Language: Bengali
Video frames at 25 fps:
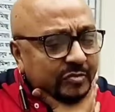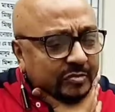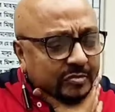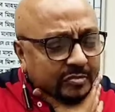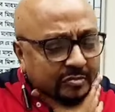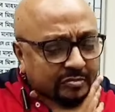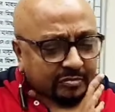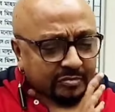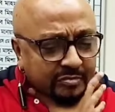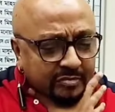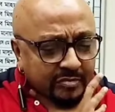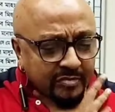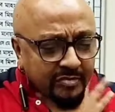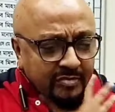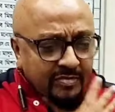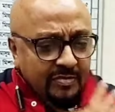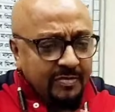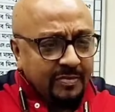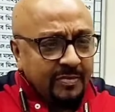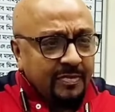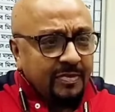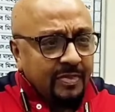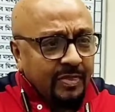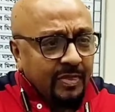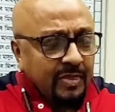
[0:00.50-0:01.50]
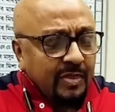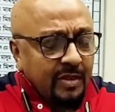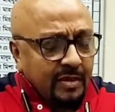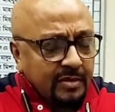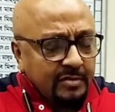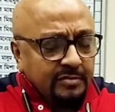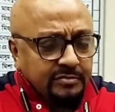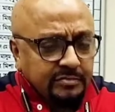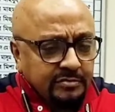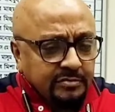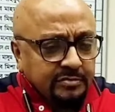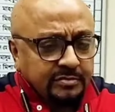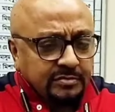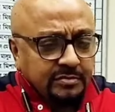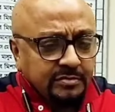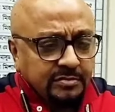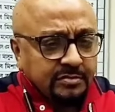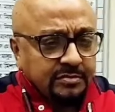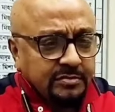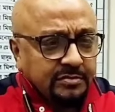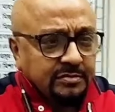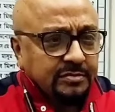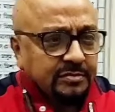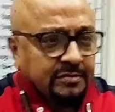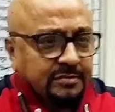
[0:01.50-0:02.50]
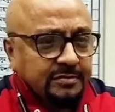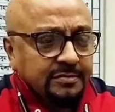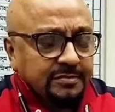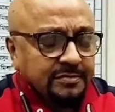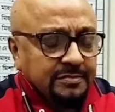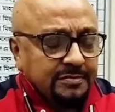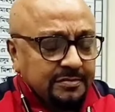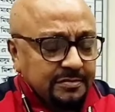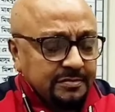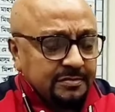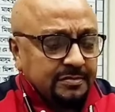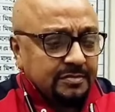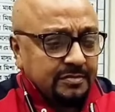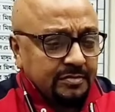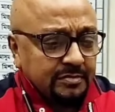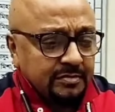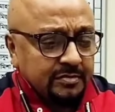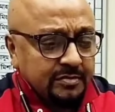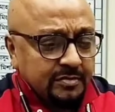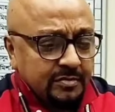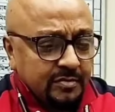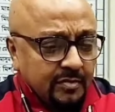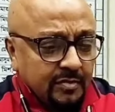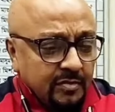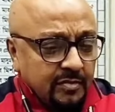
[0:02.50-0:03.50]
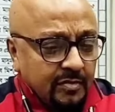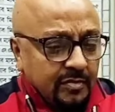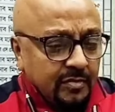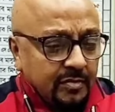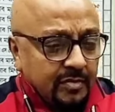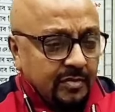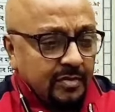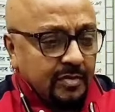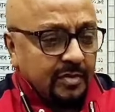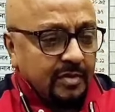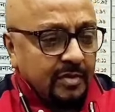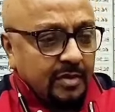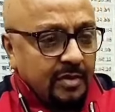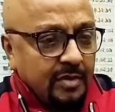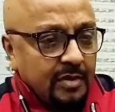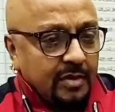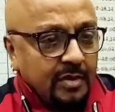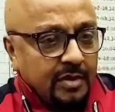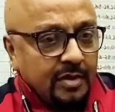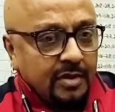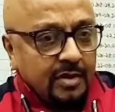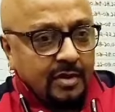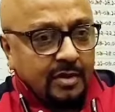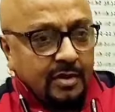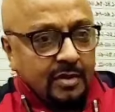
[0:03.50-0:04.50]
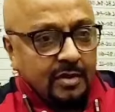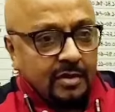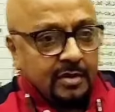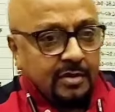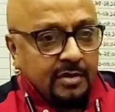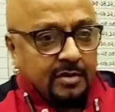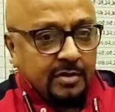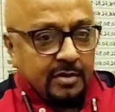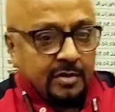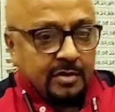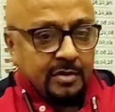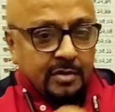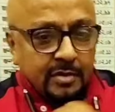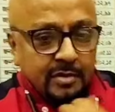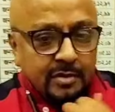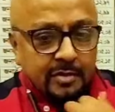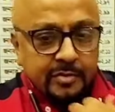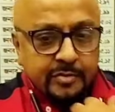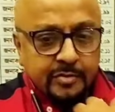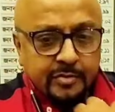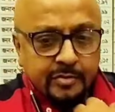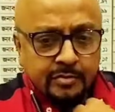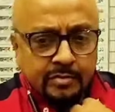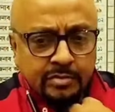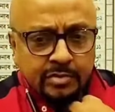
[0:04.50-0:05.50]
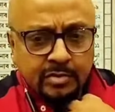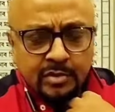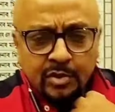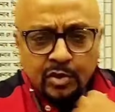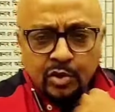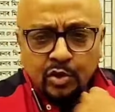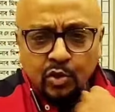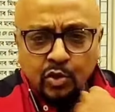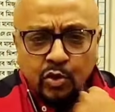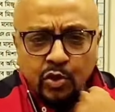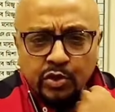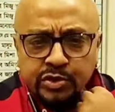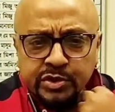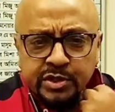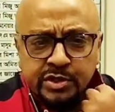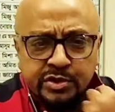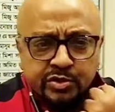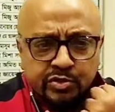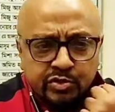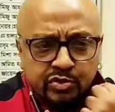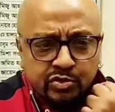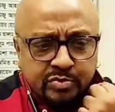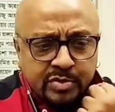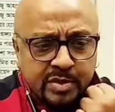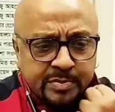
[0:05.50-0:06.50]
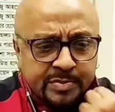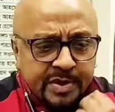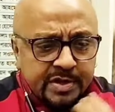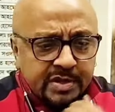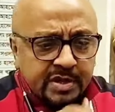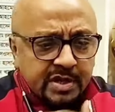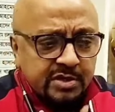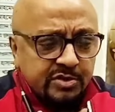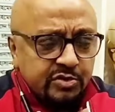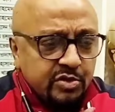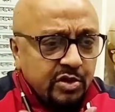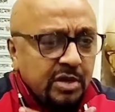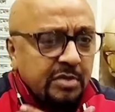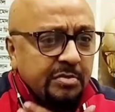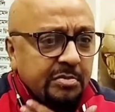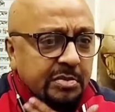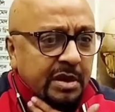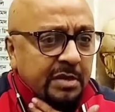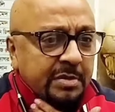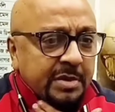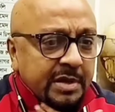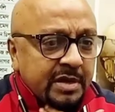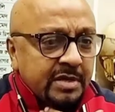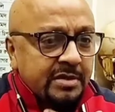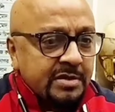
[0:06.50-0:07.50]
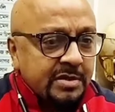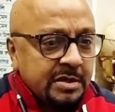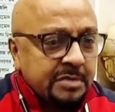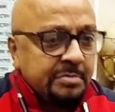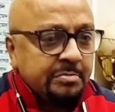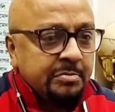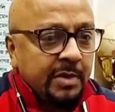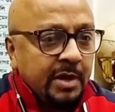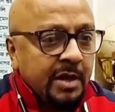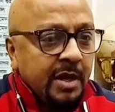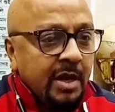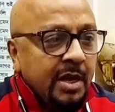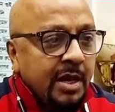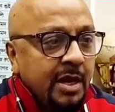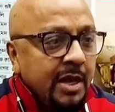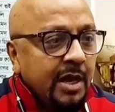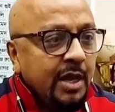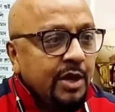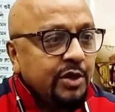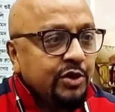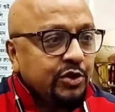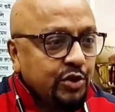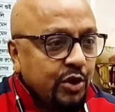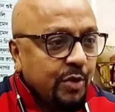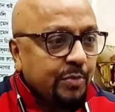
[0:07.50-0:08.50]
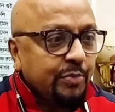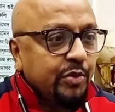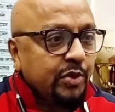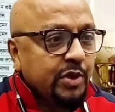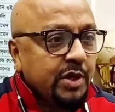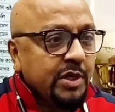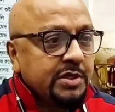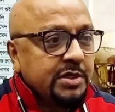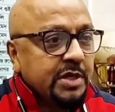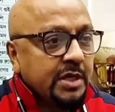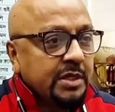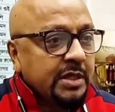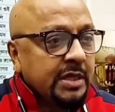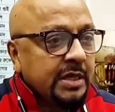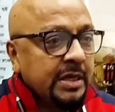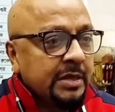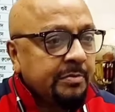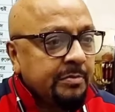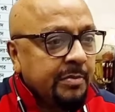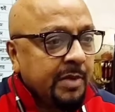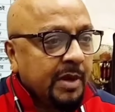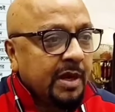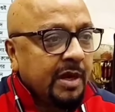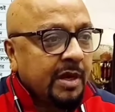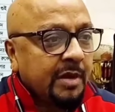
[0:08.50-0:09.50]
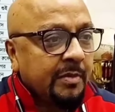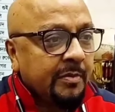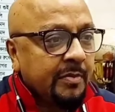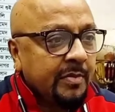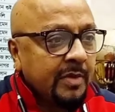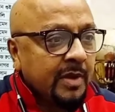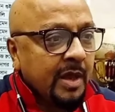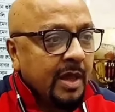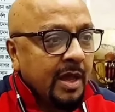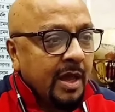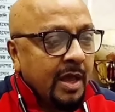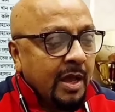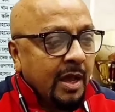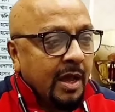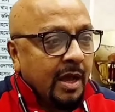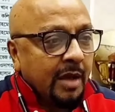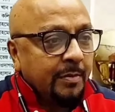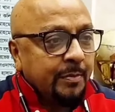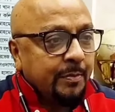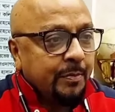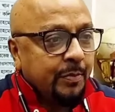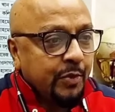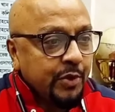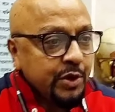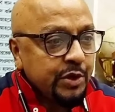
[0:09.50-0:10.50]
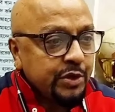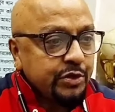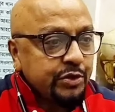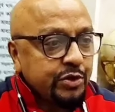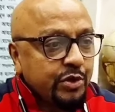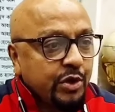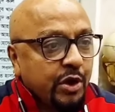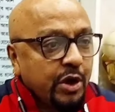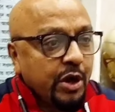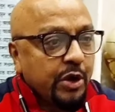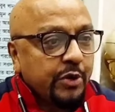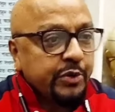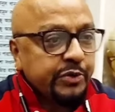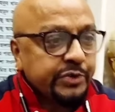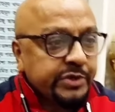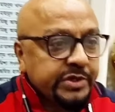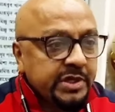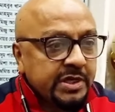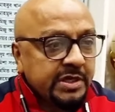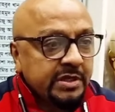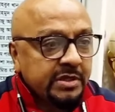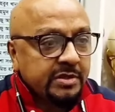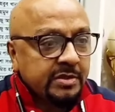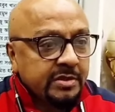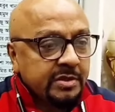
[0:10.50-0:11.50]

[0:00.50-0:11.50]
আমেরিকার কাছে হারে গেছে যে নতুন দল এটা আসলে আমাদের জন্য কতটা লজ্জাজনক একটু বলবেন লজ্জাজনক ব্যাপারটি আসলে বাংলাদেশের এই শব্দটার সাথে বা পরিচিত হওয়া উচিত